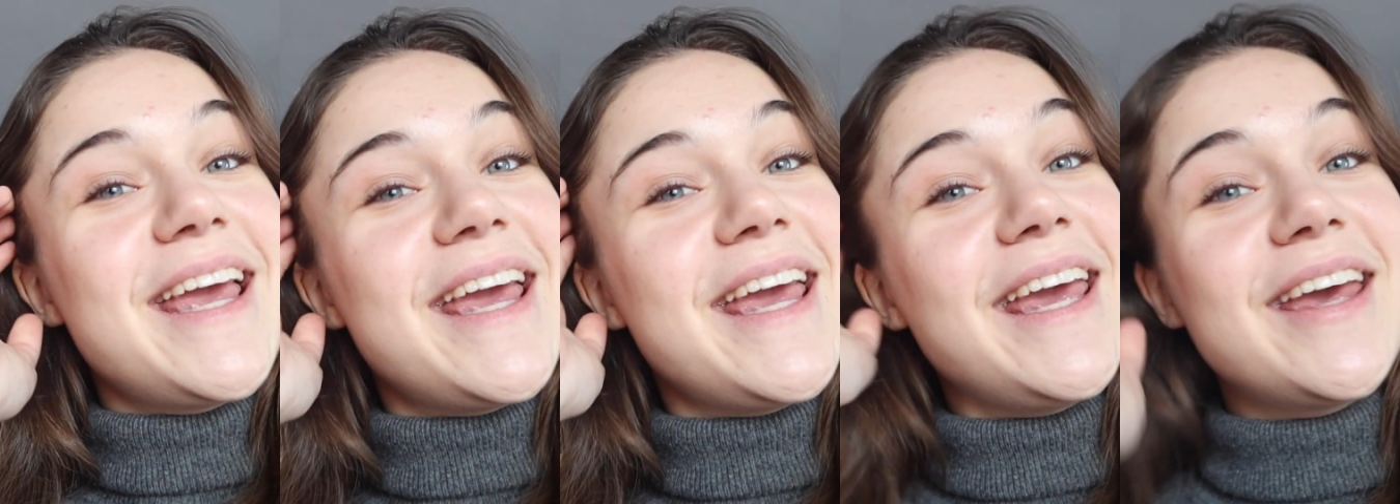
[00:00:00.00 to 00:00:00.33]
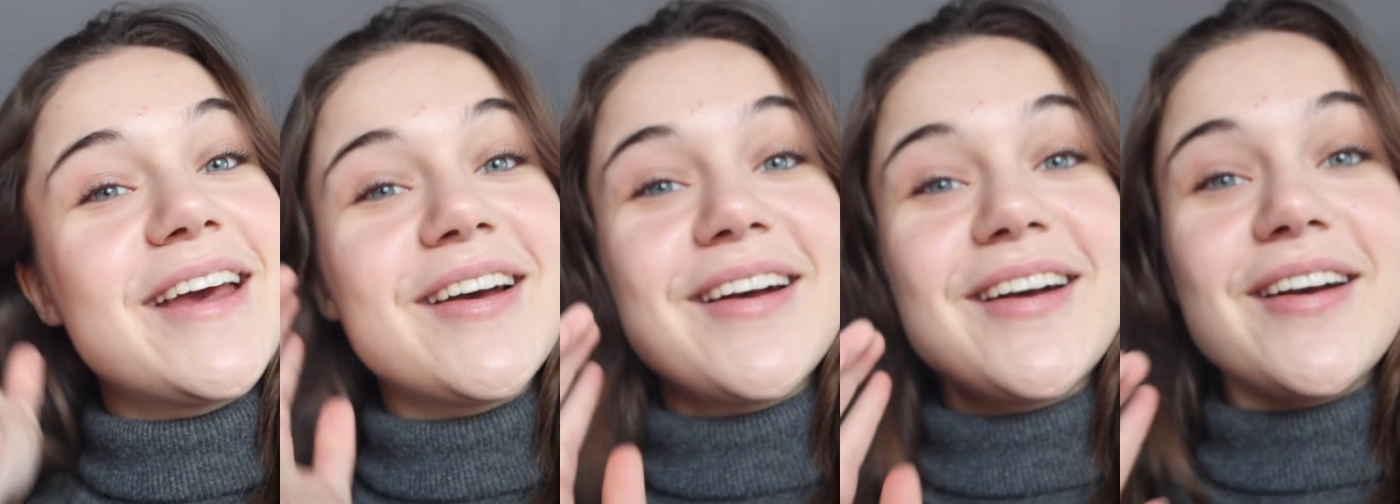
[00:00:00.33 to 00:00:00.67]

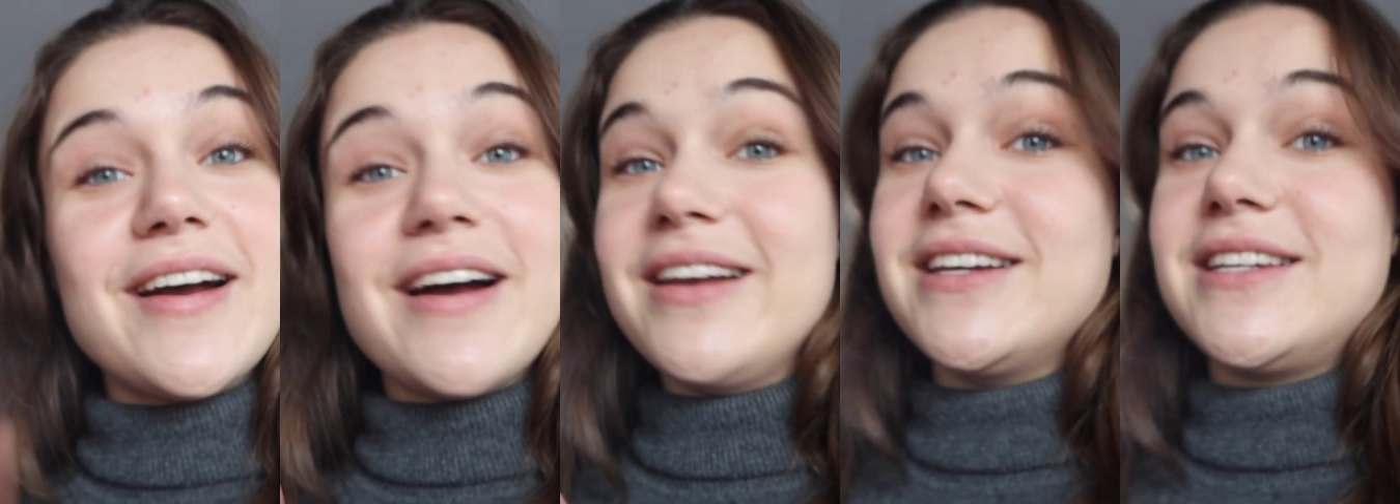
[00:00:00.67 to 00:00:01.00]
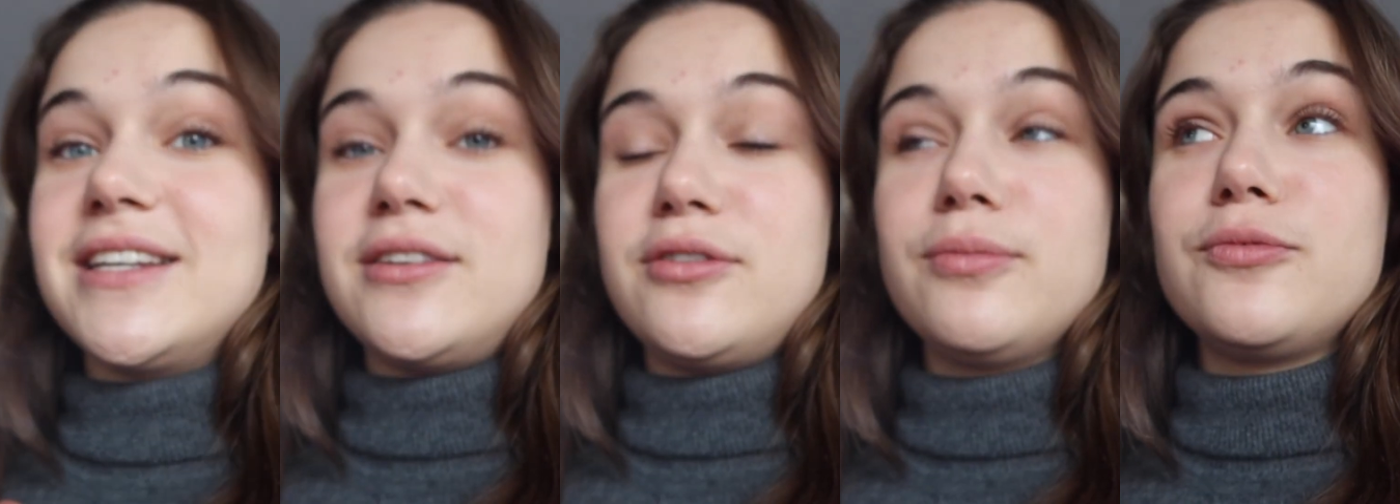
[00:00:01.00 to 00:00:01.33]
et euh, aller
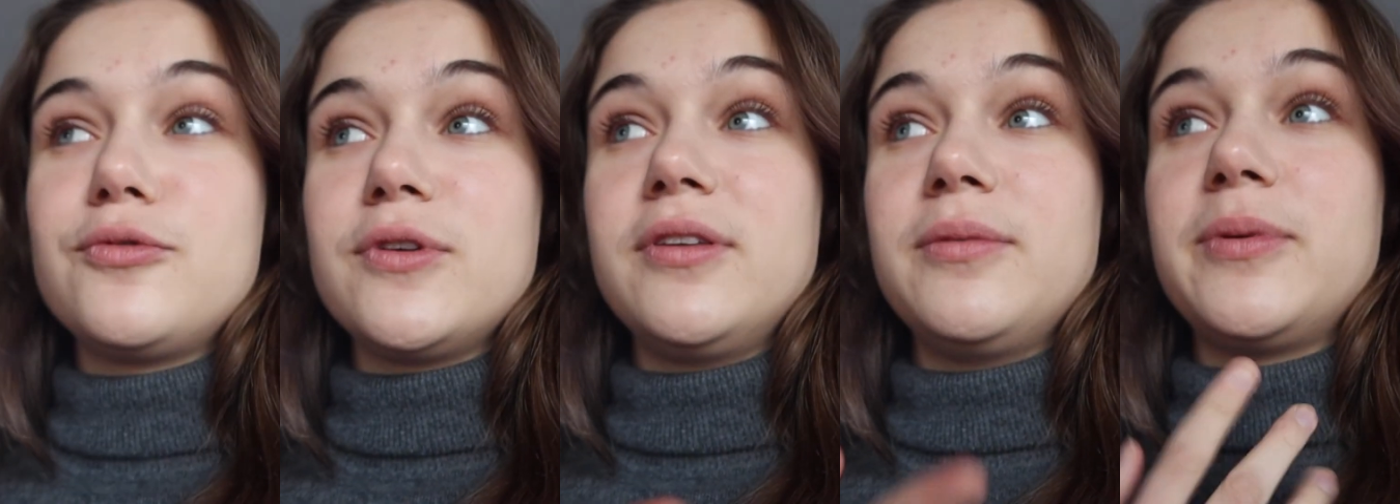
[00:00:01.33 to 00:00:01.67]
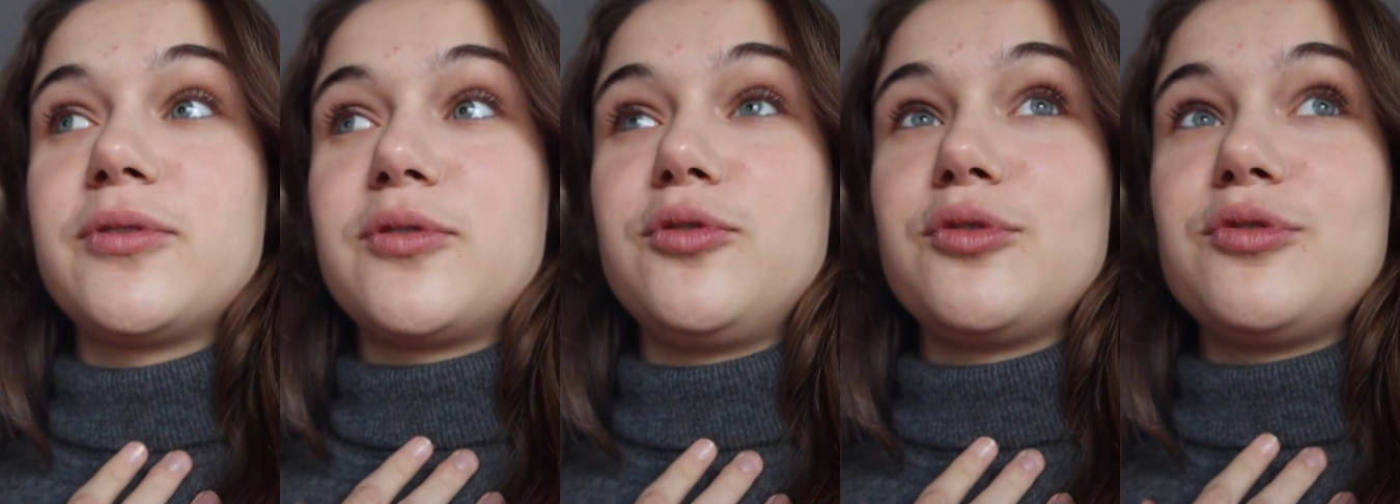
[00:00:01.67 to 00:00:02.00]
chez Subdued
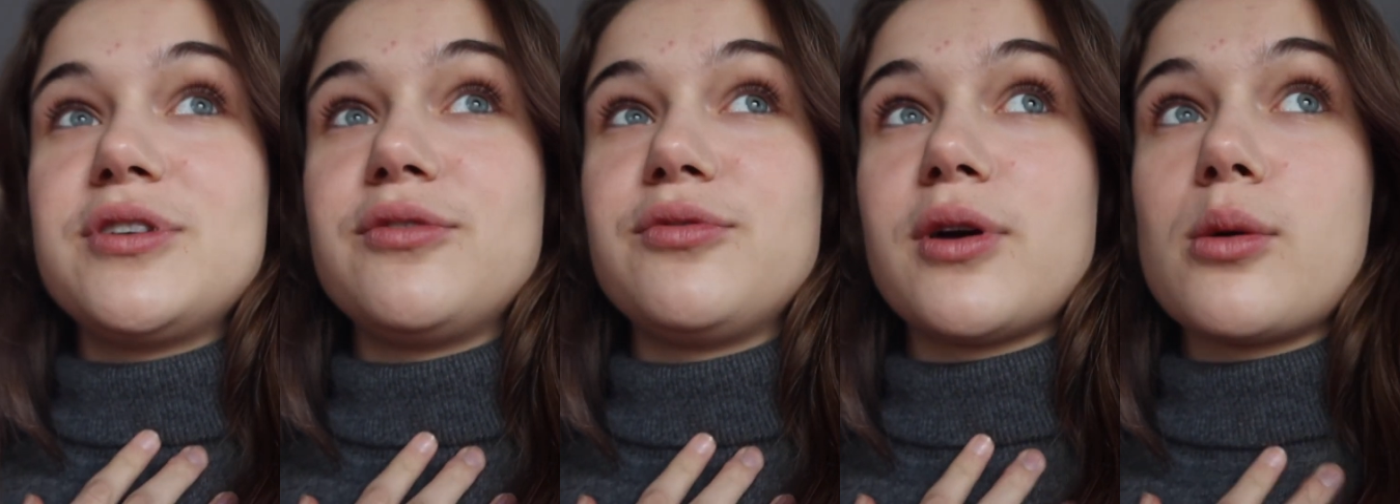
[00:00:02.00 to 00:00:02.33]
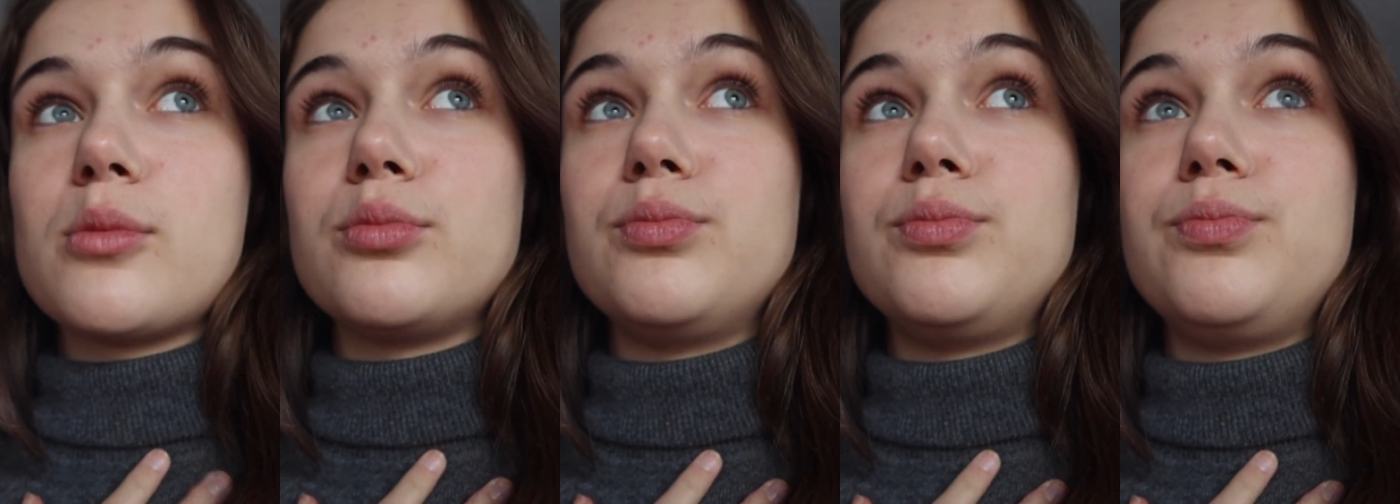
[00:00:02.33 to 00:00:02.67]
parce que du coup j'ai vu
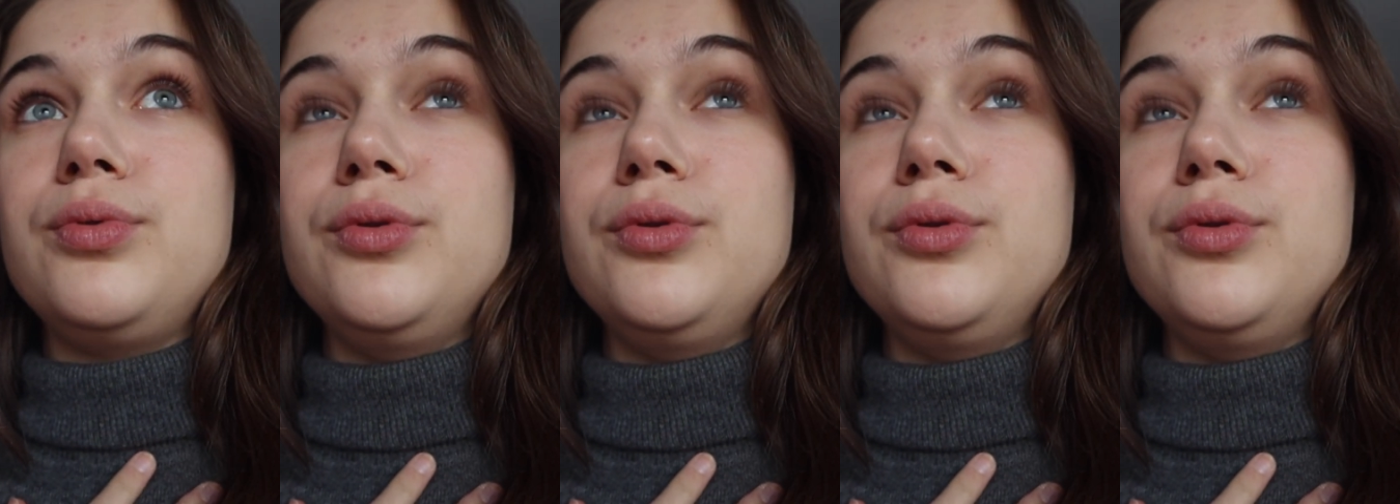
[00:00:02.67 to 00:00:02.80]
un